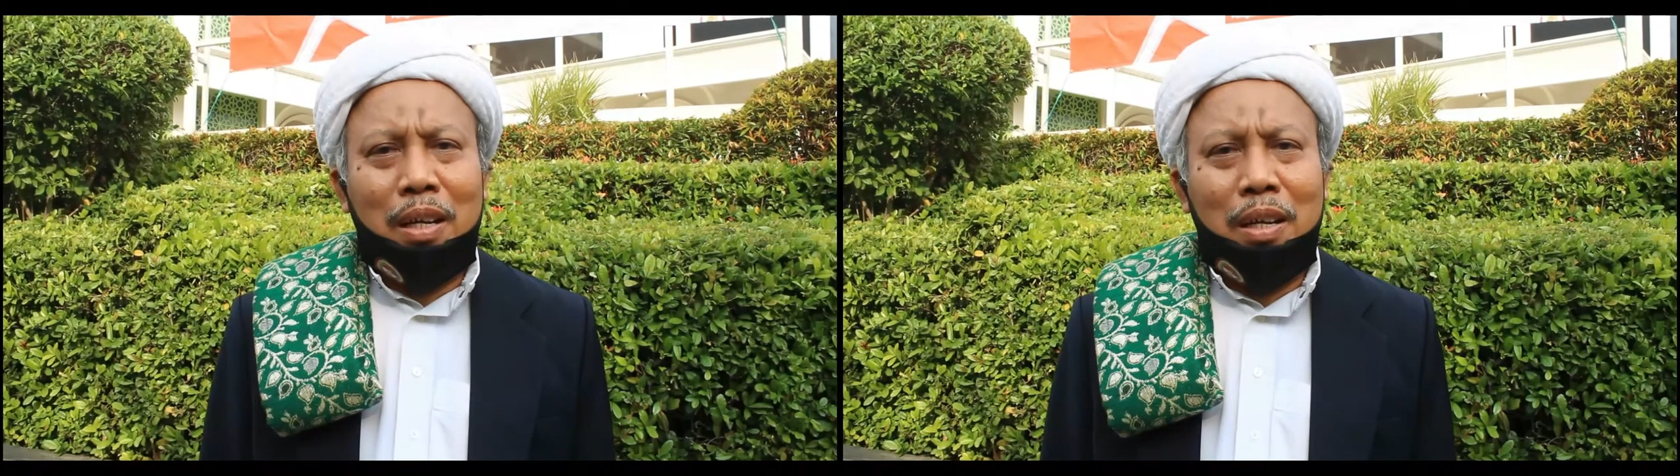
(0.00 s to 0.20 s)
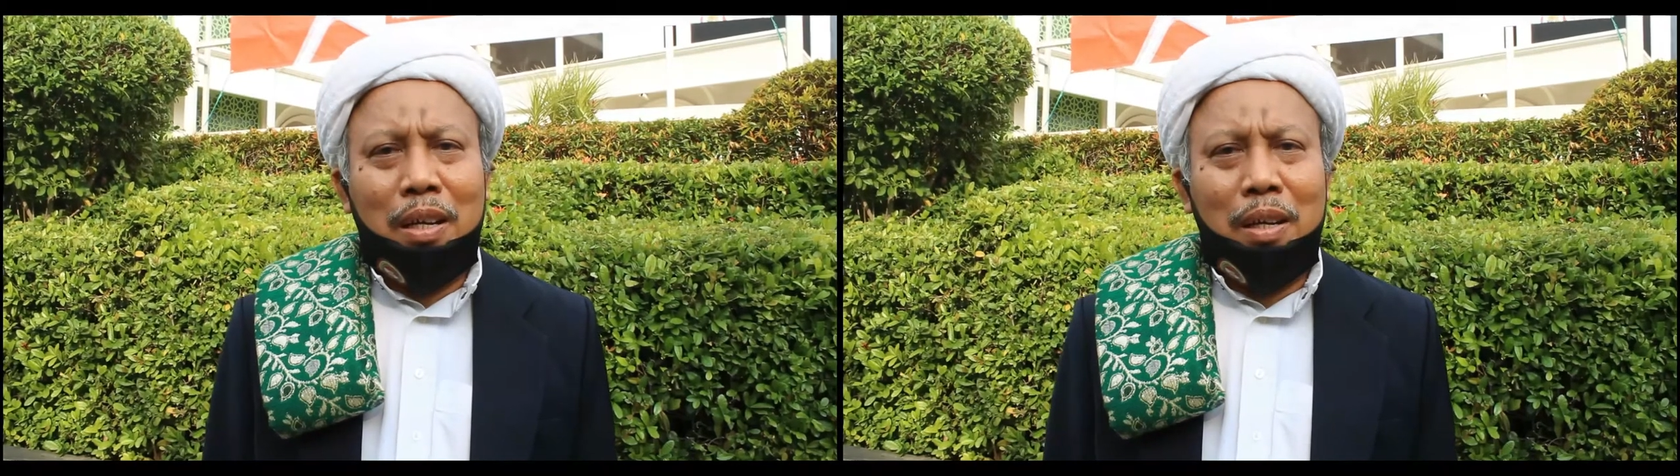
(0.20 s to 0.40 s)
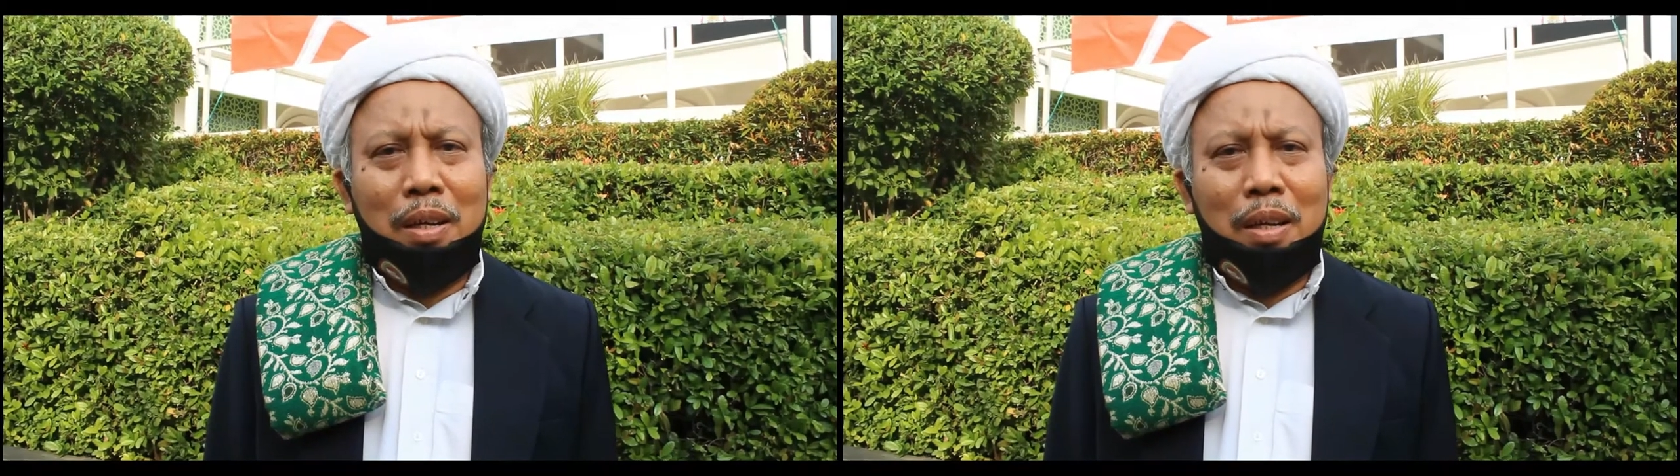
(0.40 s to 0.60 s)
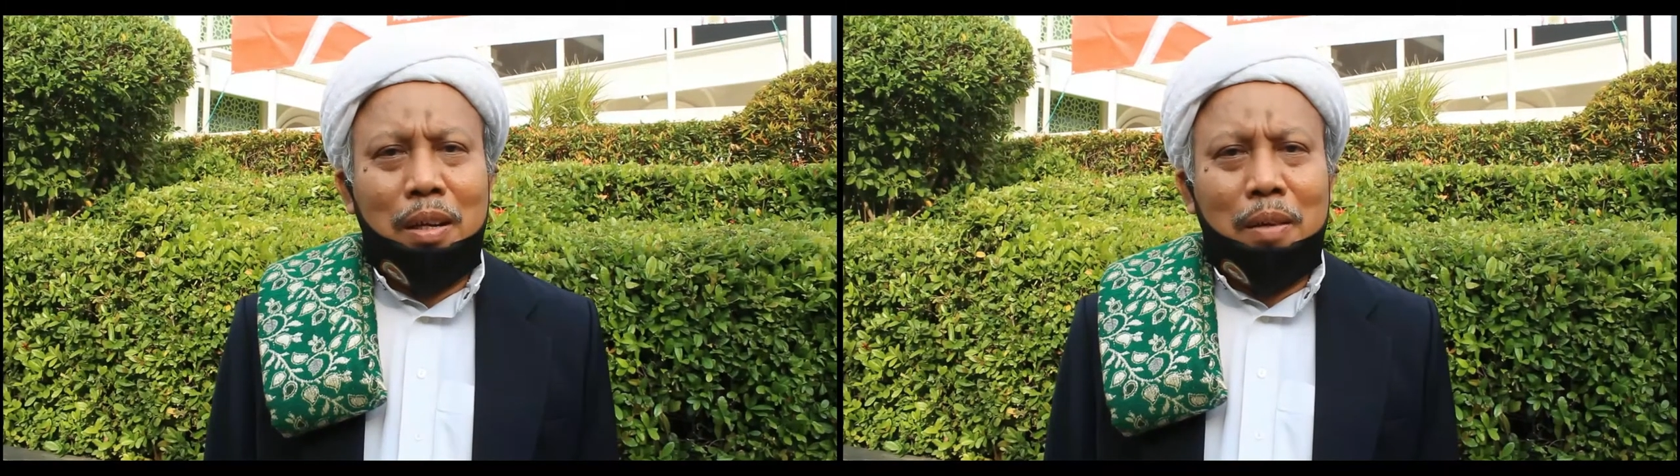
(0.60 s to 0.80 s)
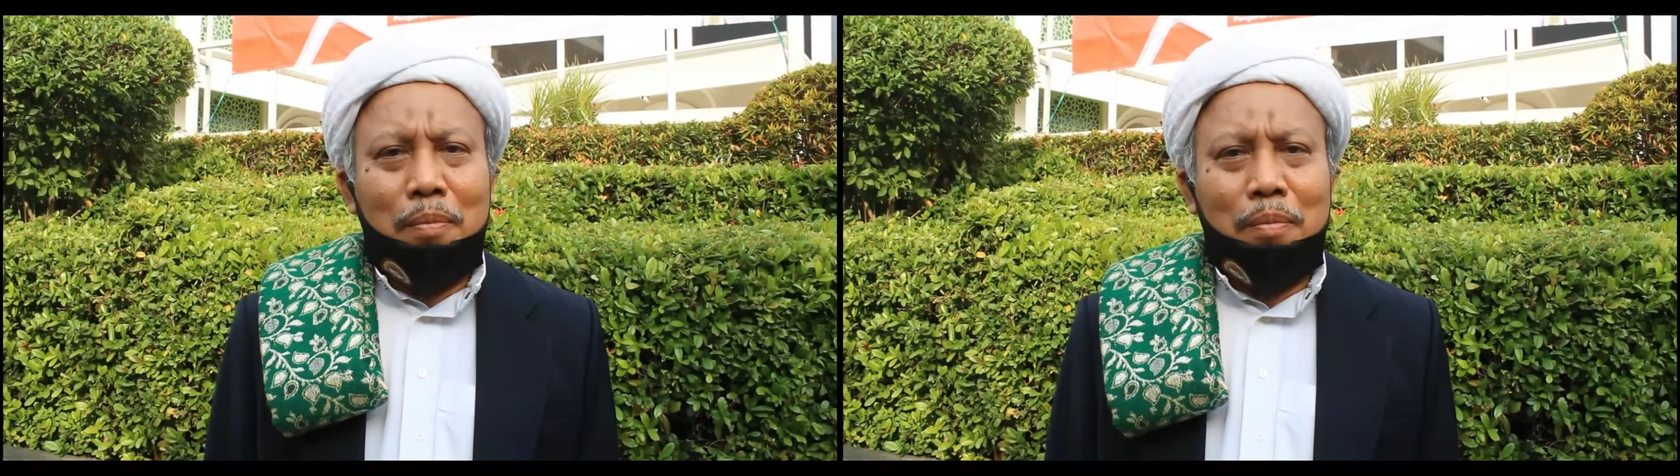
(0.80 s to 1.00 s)
di
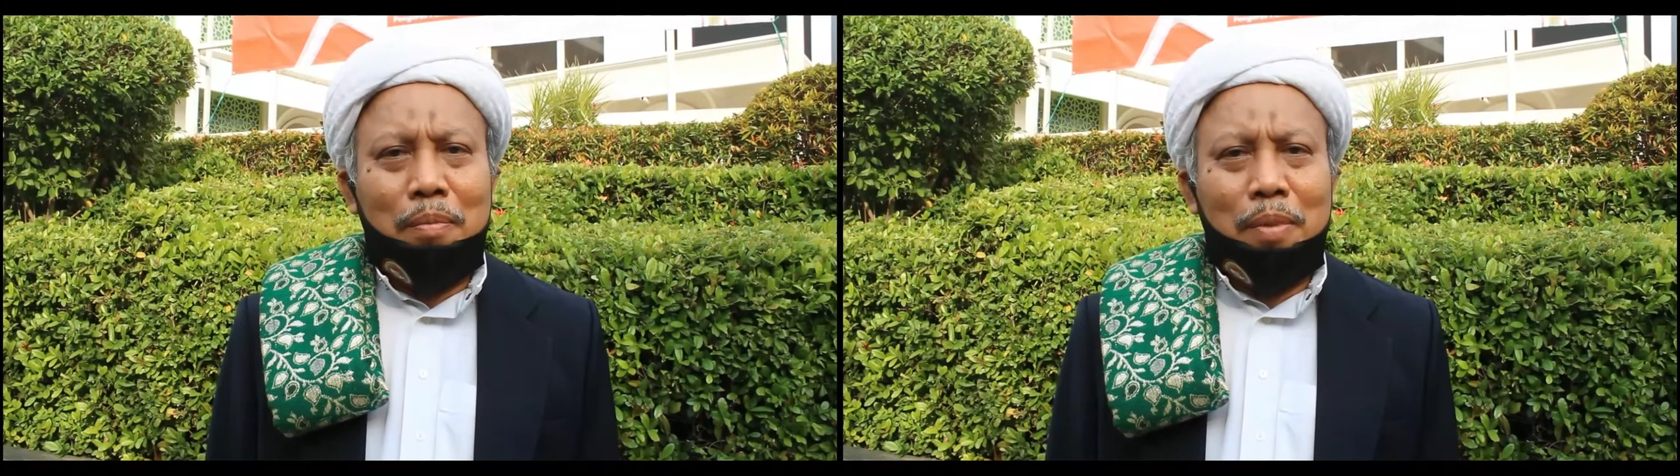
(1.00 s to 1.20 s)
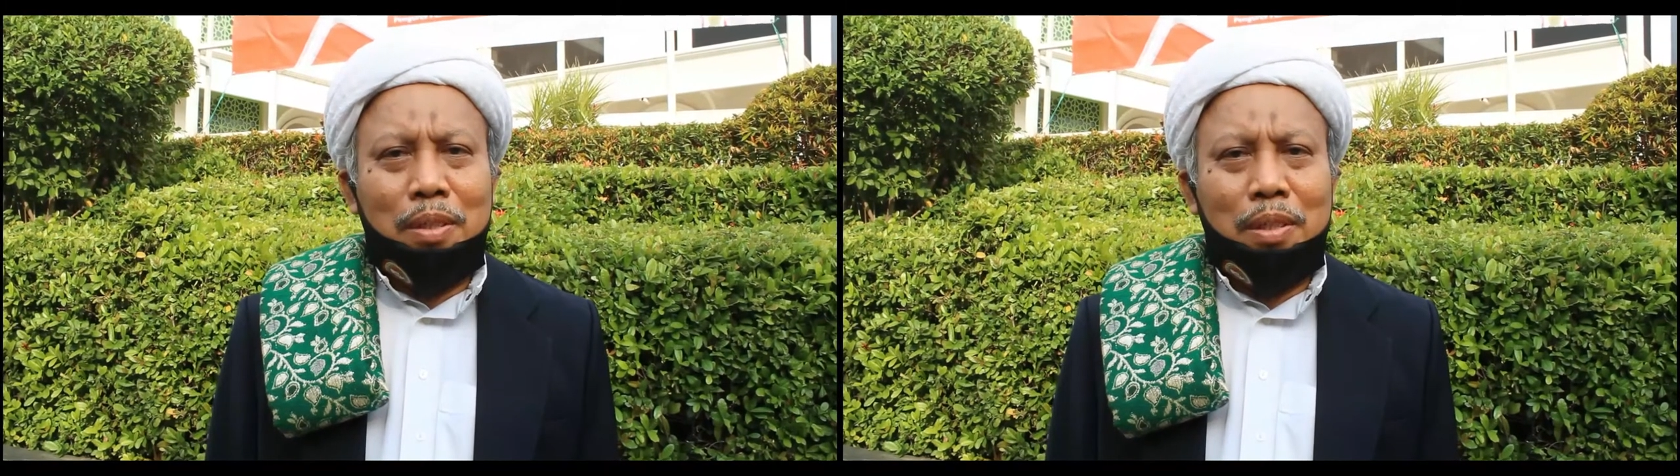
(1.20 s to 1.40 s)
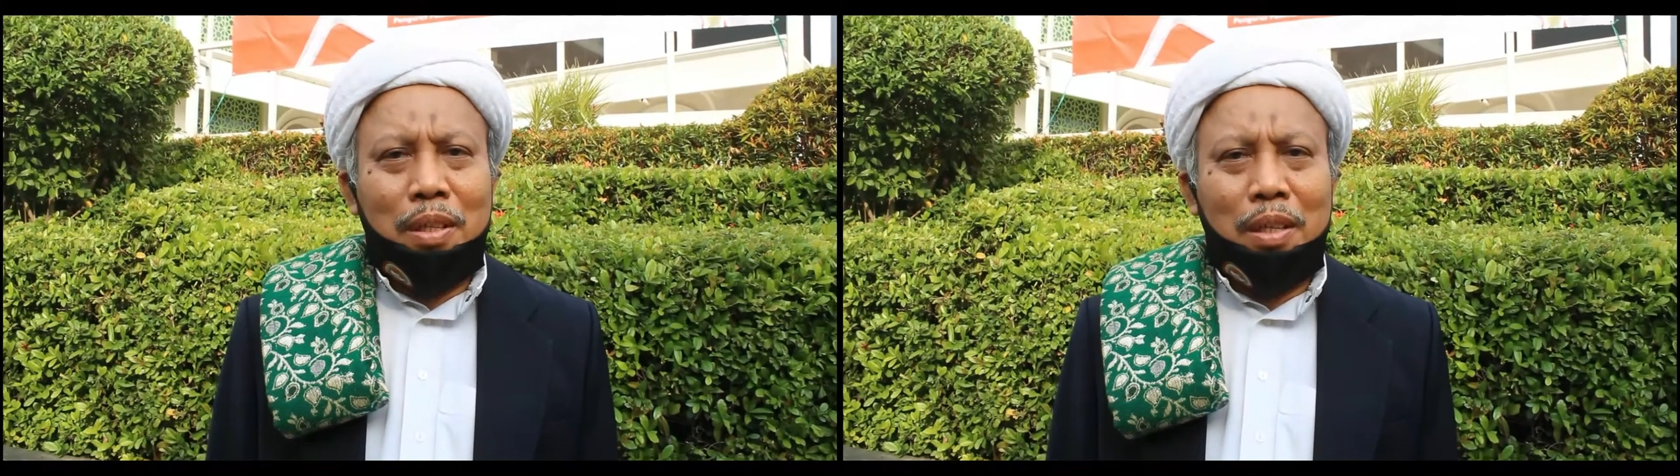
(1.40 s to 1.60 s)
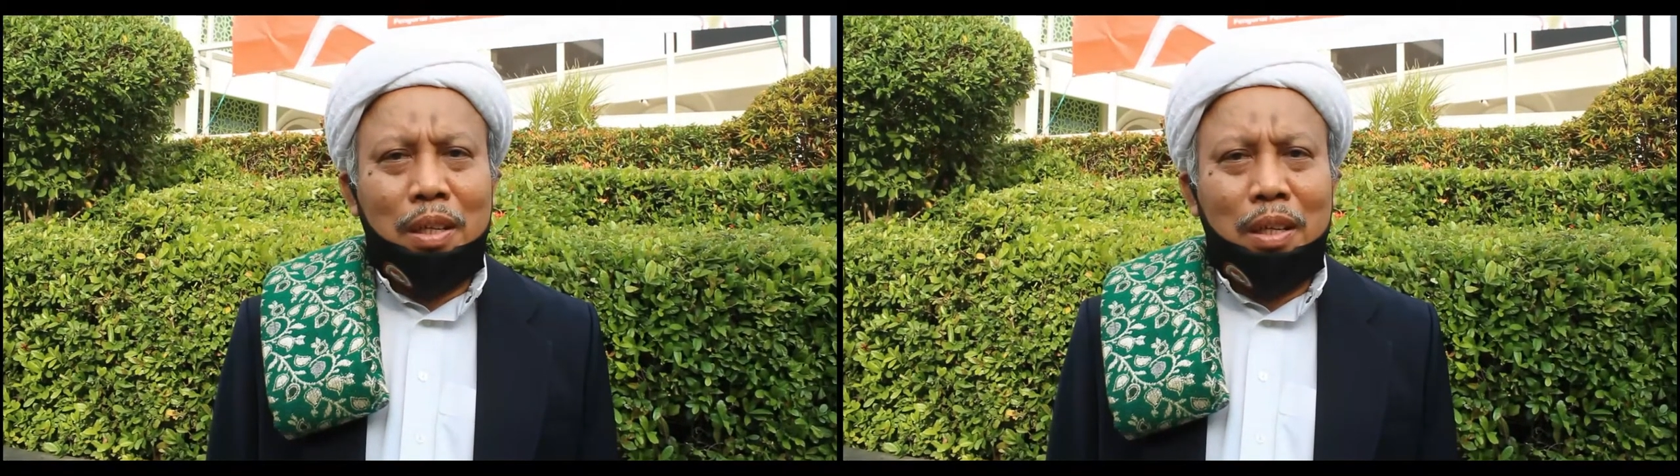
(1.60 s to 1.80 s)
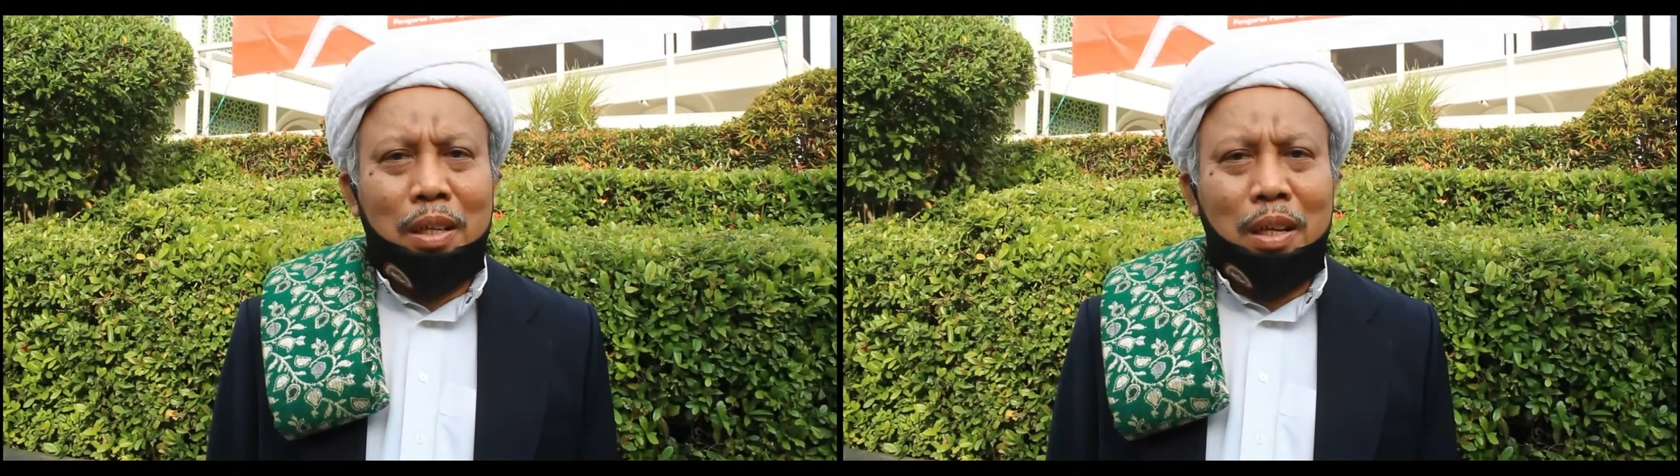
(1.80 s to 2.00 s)

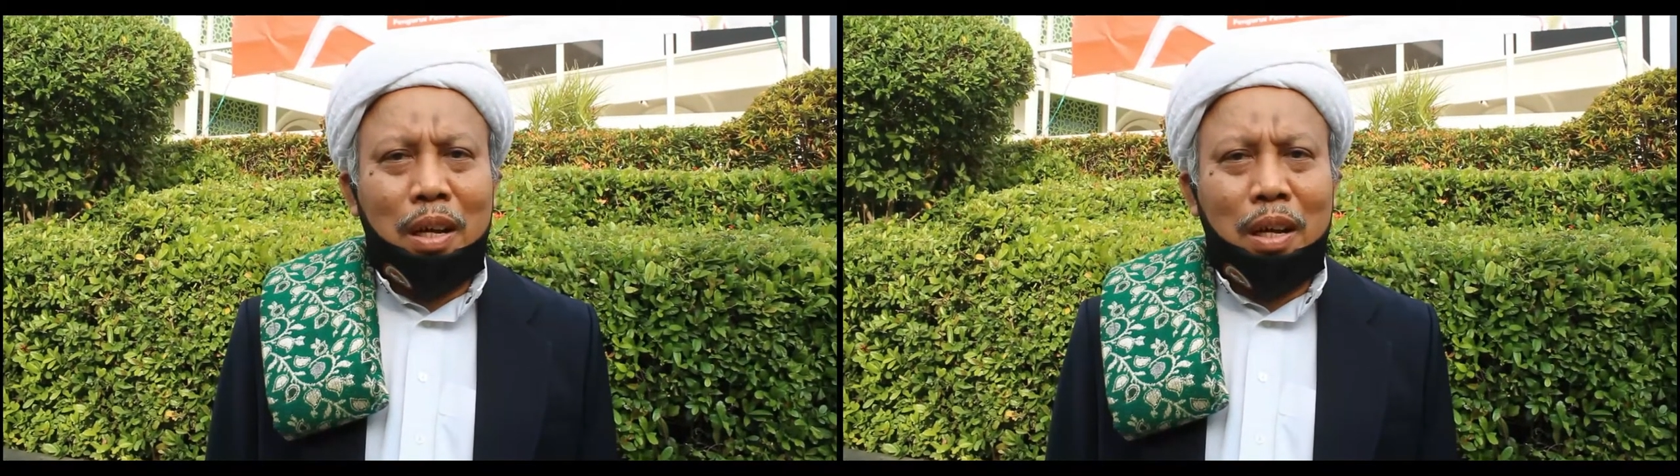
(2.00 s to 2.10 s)
Masjid